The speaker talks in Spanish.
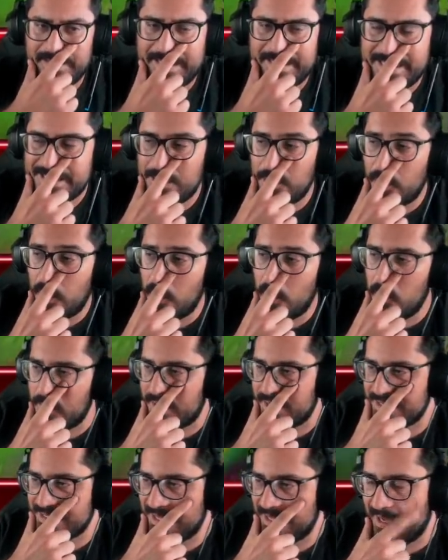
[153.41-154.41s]
¿Qué es lo que ocurre?
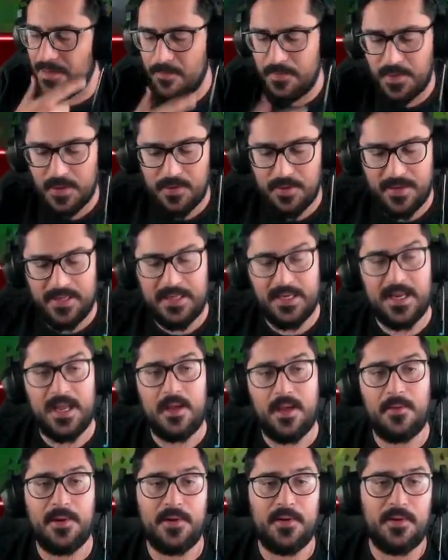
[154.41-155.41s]
Que este campeón en línea
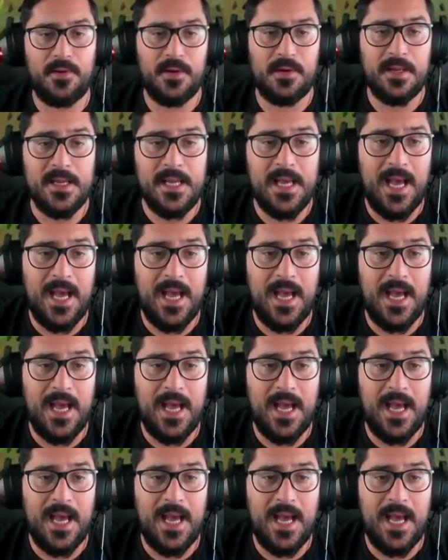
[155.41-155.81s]
de varón,